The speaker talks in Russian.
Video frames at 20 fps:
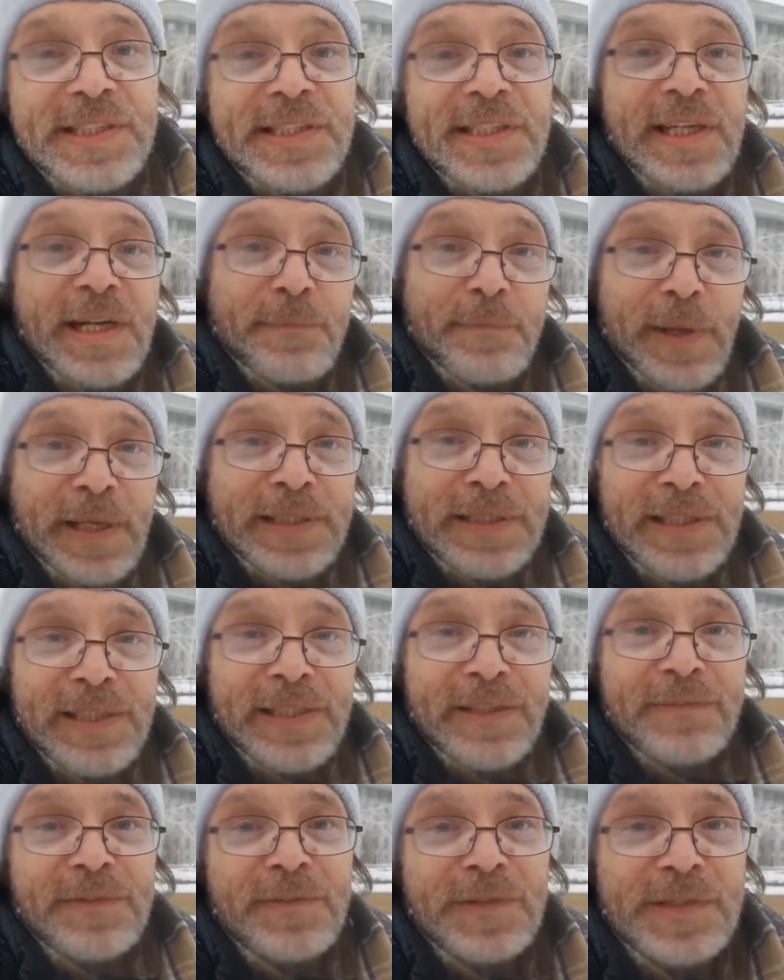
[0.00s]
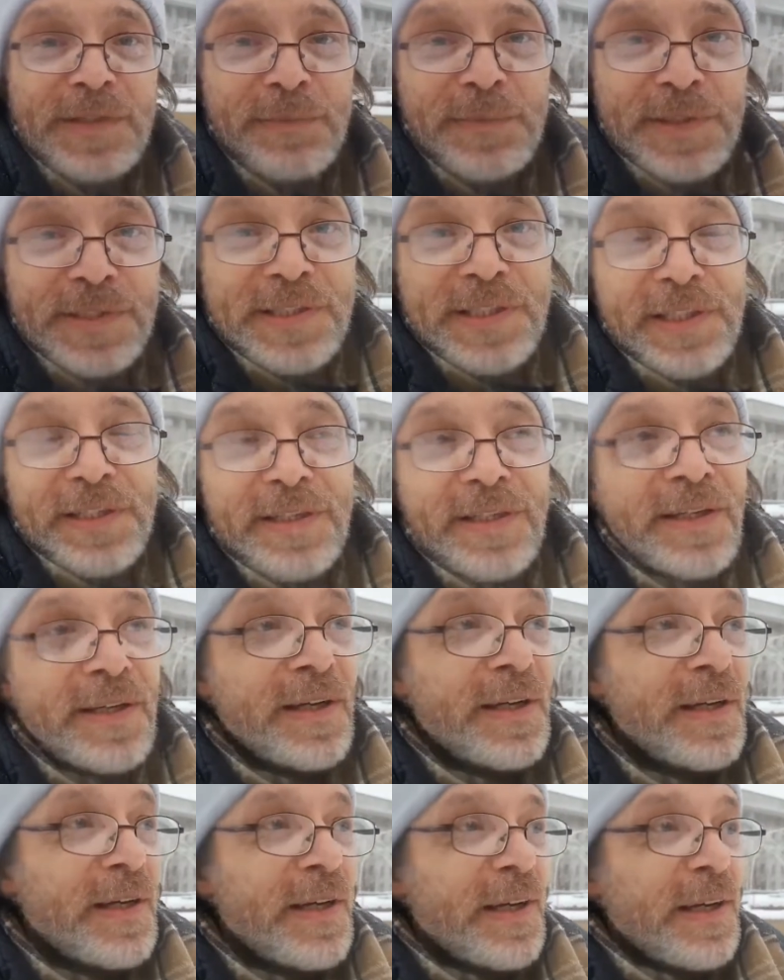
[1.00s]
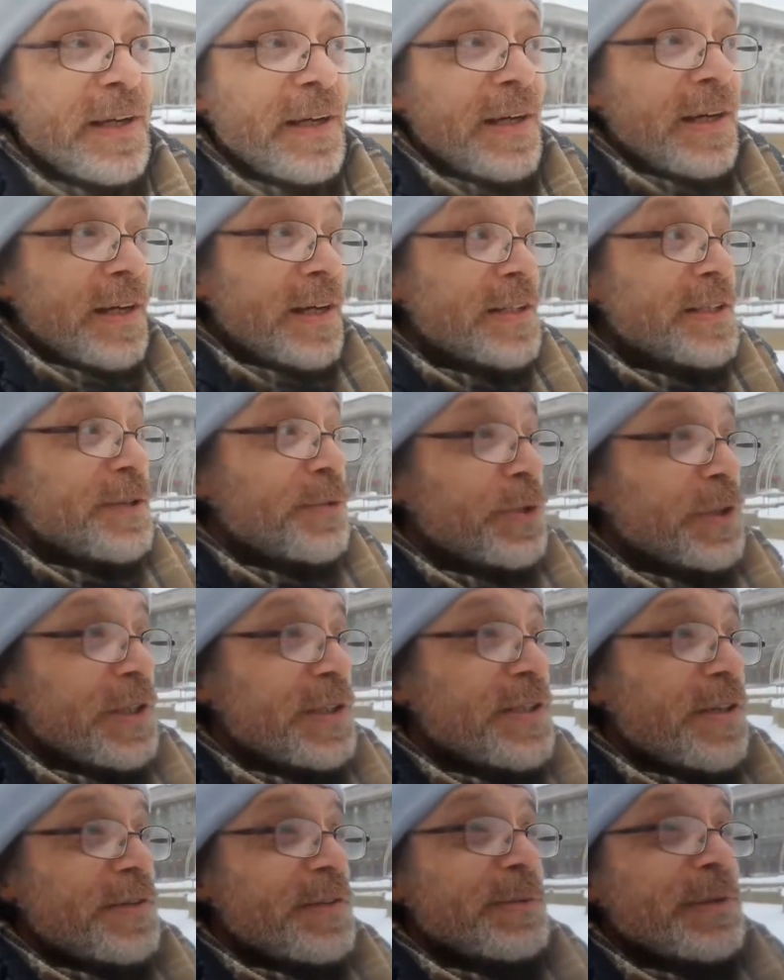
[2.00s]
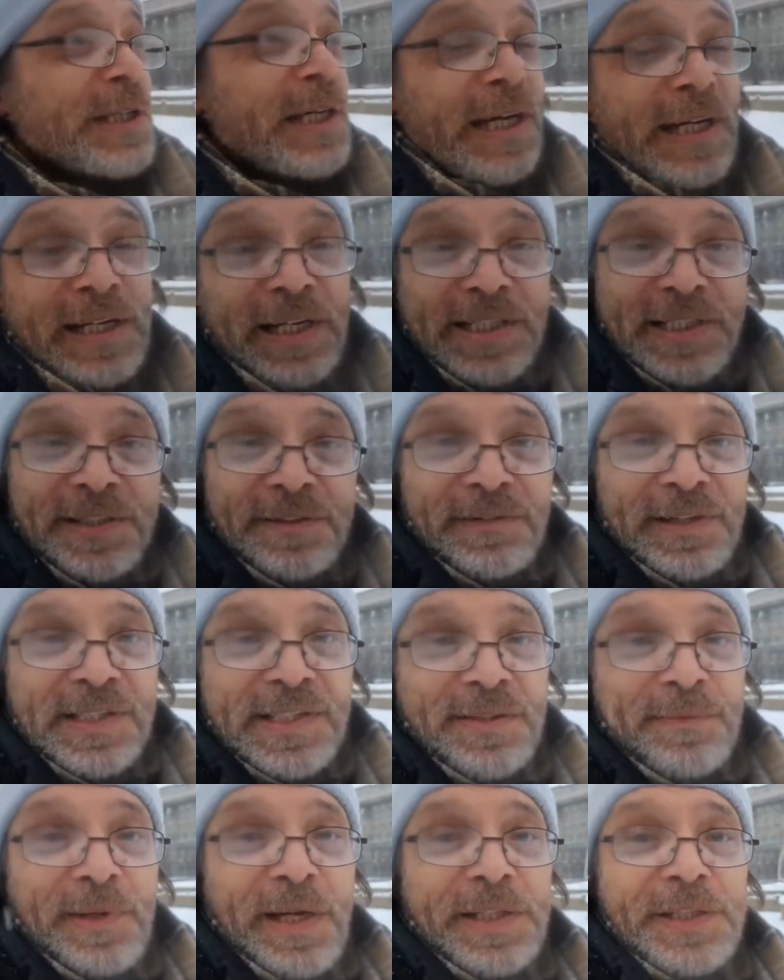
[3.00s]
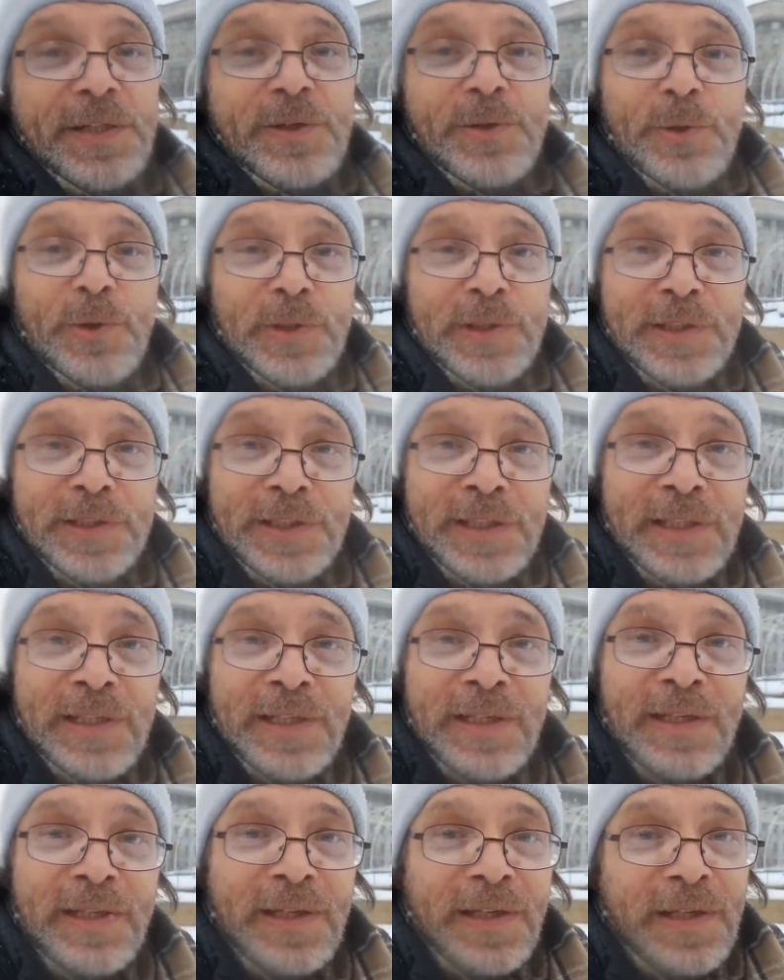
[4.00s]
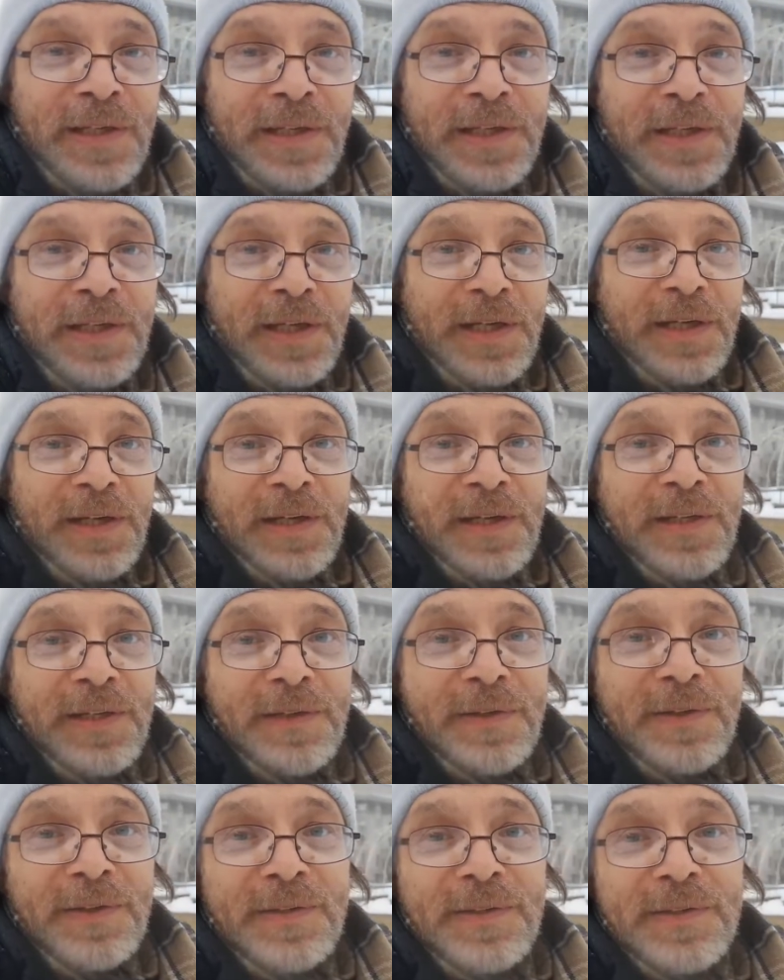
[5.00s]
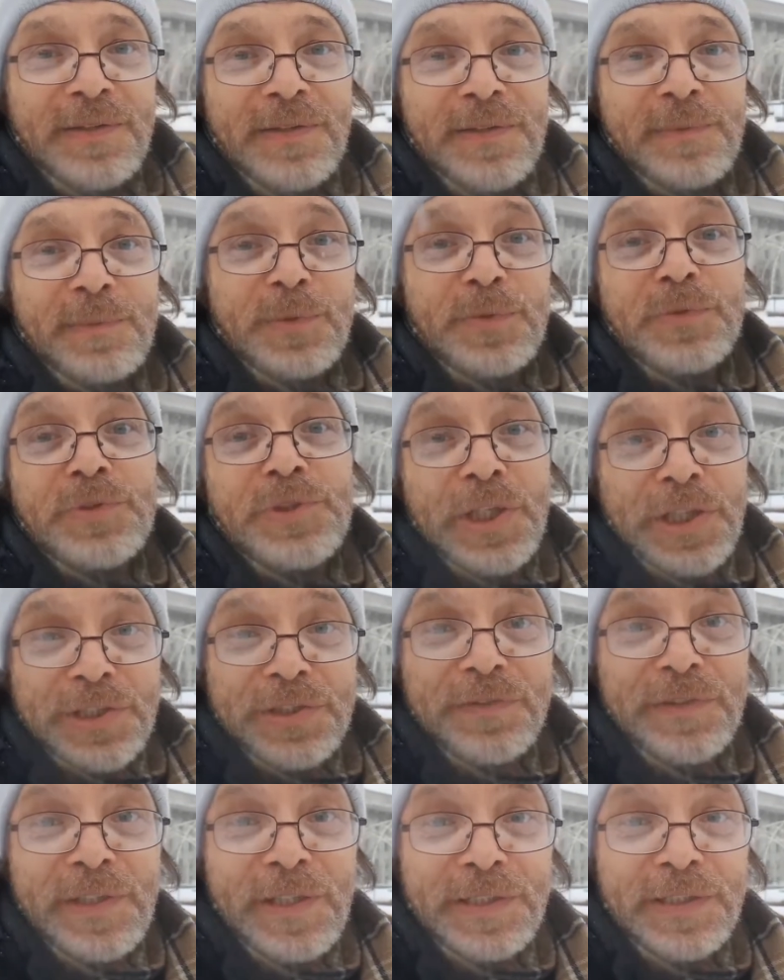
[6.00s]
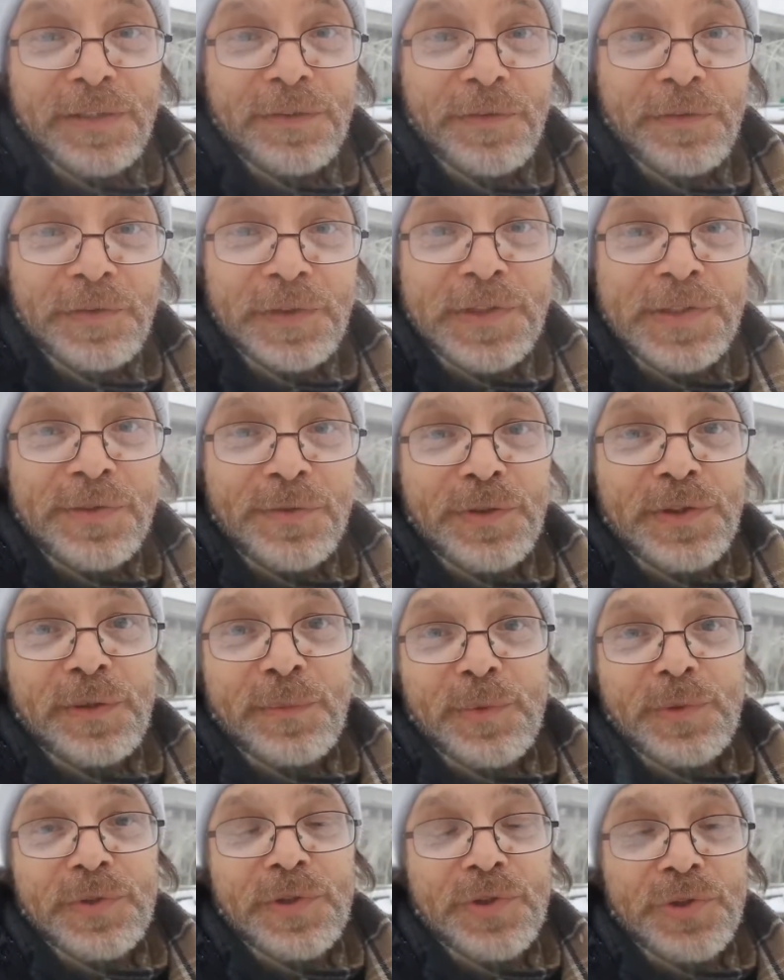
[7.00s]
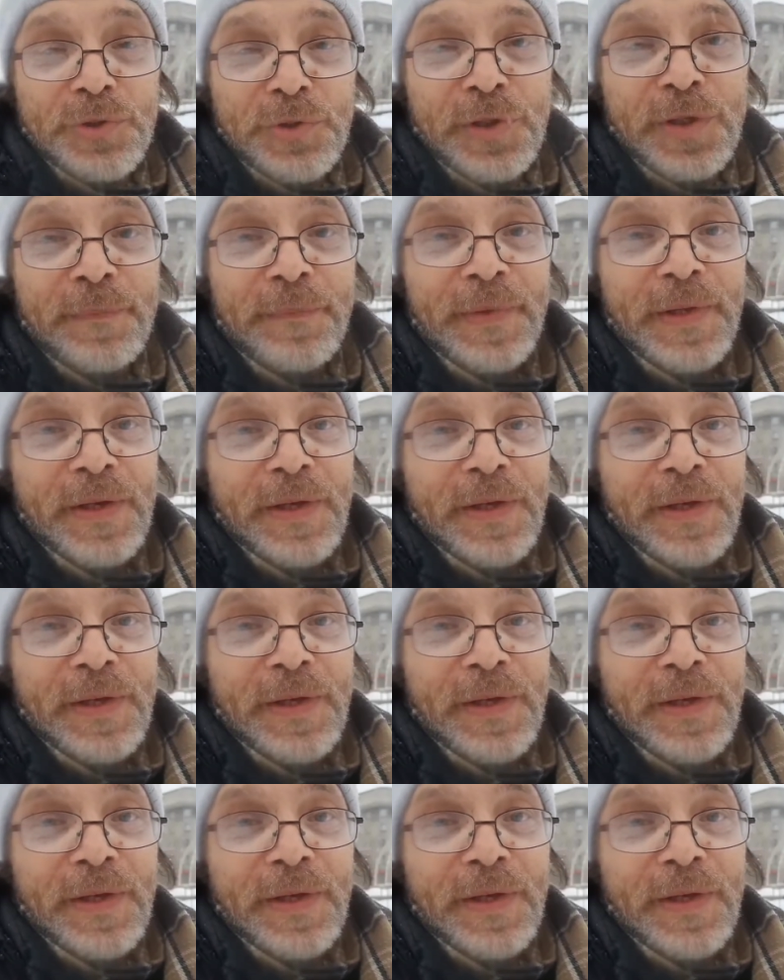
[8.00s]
снегопад. В Новосибирске сегодня совсем такая красивая зима, не холодно. И я э, буду чаще выходить в эфир, сегодня будет еще.